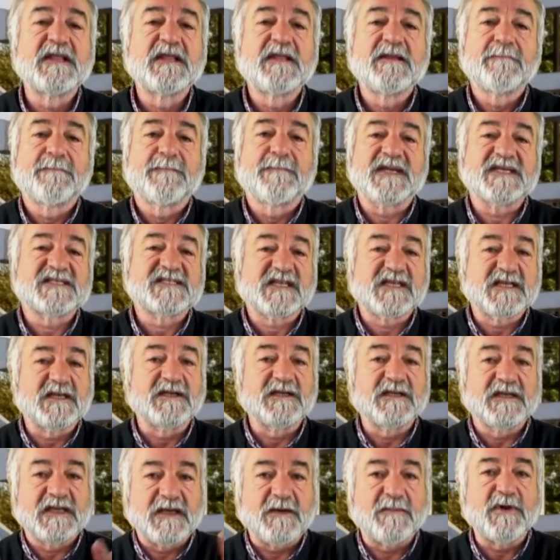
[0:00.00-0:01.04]
parece que
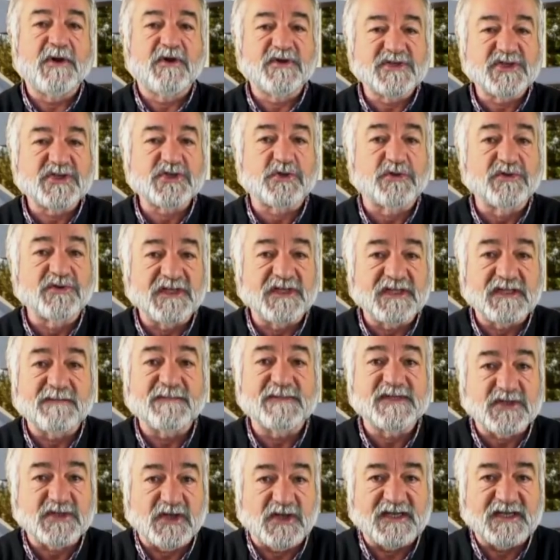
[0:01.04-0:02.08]
é uma coisa escondida,
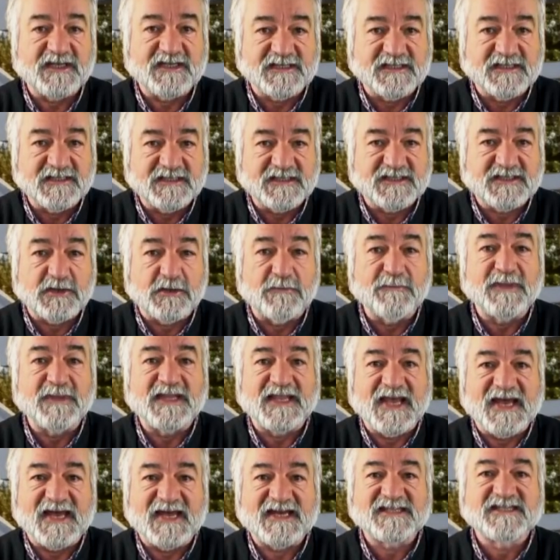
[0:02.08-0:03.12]
mas olhem que são
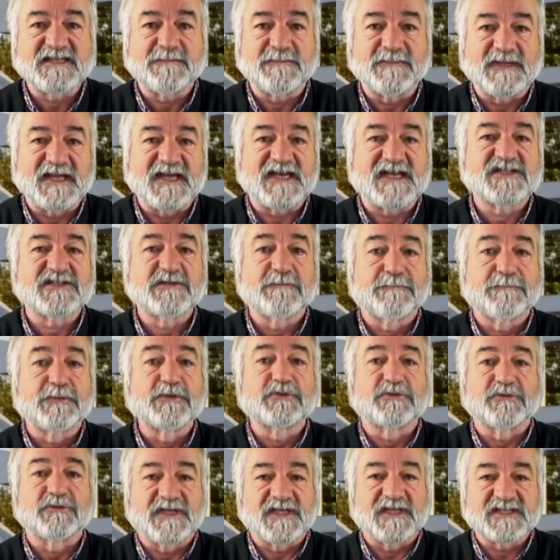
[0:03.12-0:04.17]
milhares e milhares de
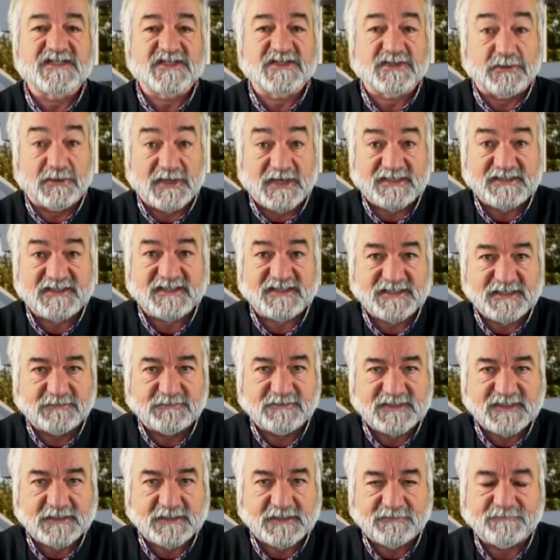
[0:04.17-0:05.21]
portugueses que estão nesta
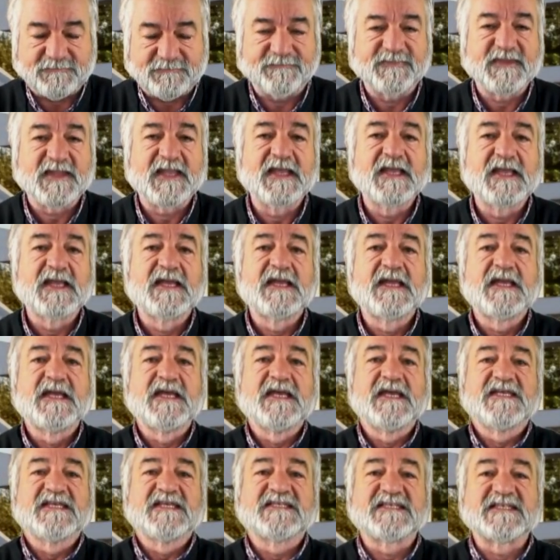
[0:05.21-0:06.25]
situação.
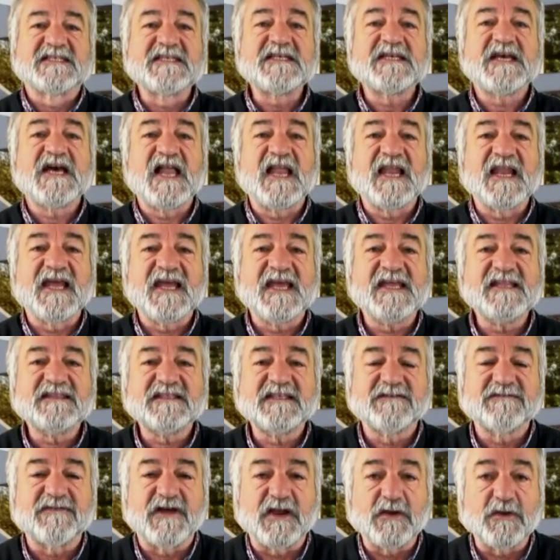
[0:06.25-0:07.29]
Se alguém
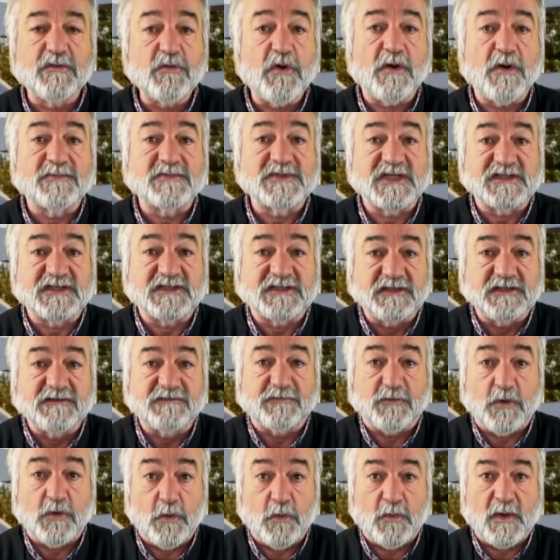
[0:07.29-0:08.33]
teve algum objetivo
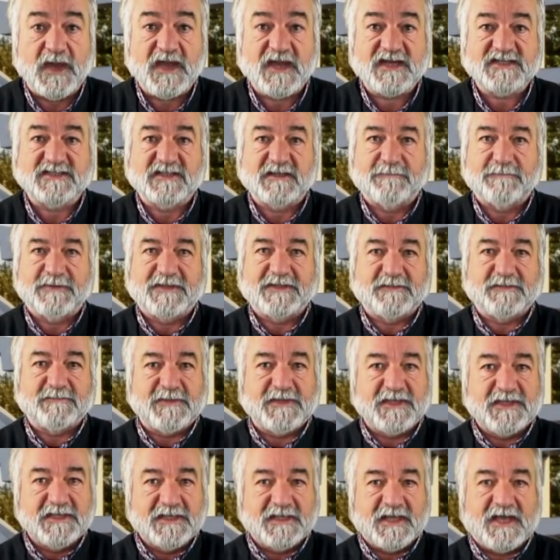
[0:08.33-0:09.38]
com esta
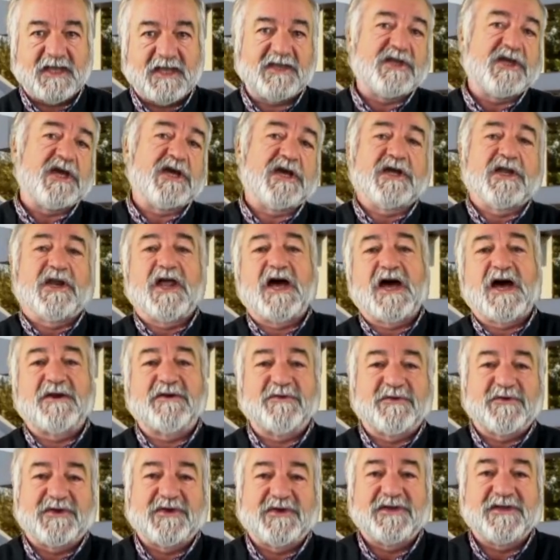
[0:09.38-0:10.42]
pandemia, e é claro
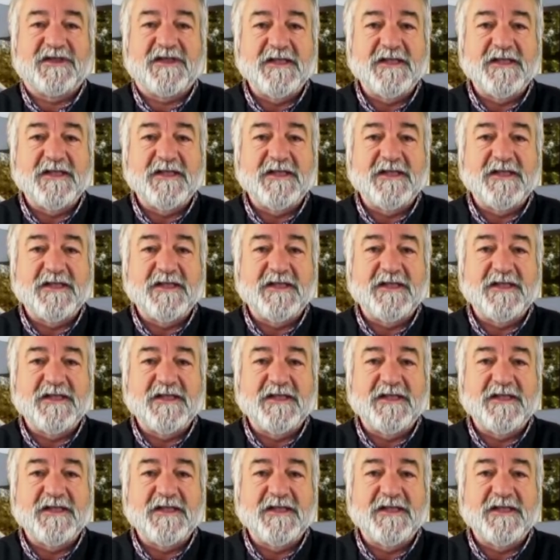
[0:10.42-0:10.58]
que